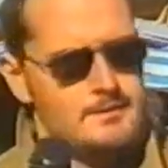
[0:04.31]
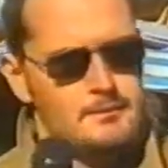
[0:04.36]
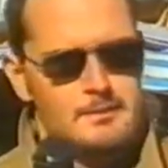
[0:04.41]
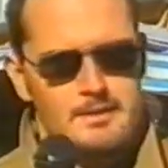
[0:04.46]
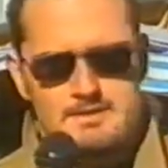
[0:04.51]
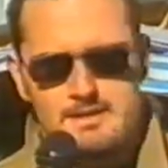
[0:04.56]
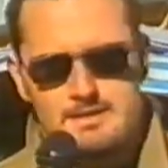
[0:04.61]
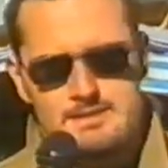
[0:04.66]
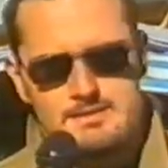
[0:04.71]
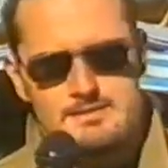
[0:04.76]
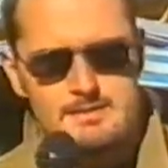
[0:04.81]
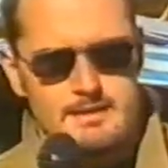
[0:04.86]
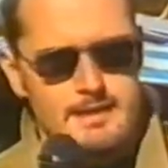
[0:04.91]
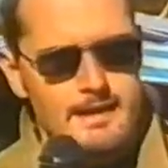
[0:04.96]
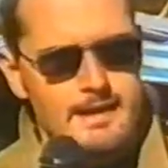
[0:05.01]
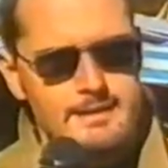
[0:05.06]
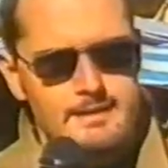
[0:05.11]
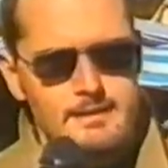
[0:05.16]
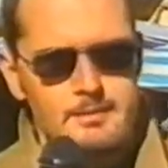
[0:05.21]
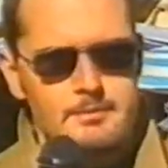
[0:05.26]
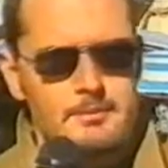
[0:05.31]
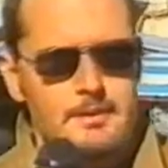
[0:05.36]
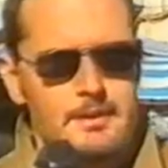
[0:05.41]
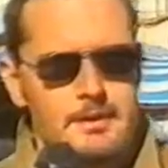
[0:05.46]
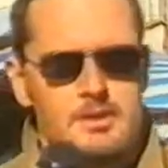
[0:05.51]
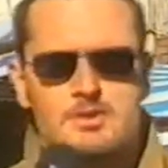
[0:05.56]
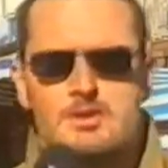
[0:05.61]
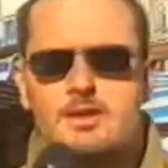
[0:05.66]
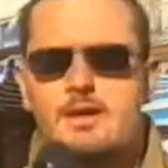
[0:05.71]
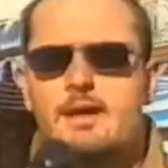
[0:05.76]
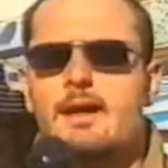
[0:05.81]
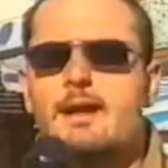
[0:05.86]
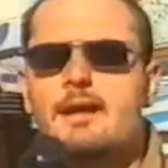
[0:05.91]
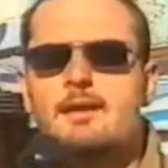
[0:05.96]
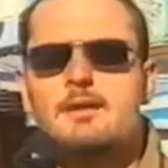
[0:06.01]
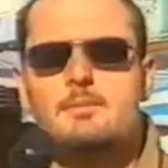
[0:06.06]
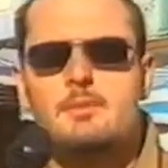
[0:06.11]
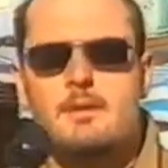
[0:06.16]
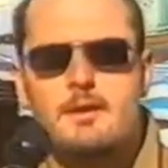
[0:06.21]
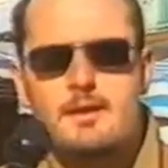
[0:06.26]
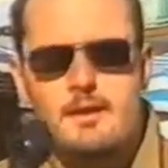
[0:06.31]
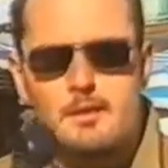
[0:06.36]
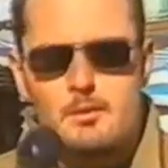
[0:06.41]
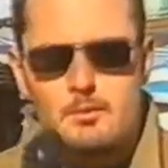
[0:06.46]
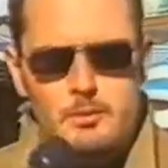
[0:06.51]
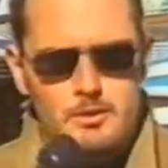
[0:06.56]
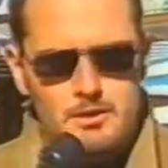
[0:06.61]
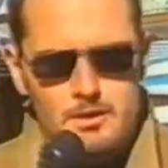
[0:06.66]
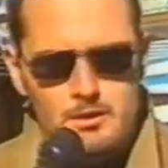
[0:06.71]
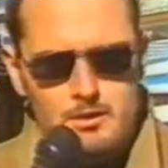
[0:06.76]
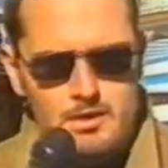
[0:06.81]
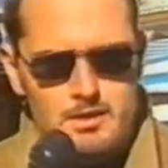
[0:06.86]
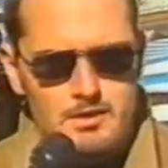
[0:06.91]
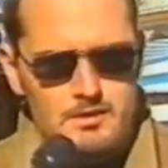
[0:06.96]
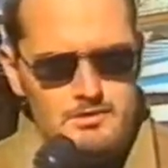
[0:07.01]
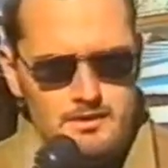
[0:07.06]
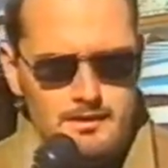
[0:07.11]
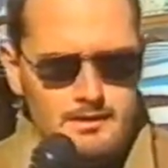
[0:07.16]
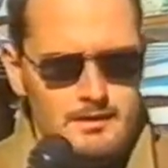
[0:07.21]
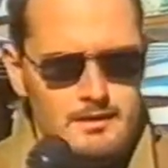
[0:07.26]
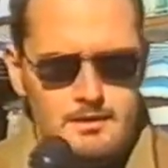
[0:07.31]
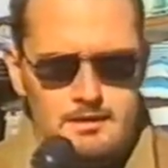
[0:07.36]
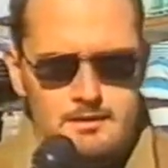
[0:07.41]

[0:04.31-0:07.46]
in mezzo alla strada per cercare di parlare un po' di qualcosa di,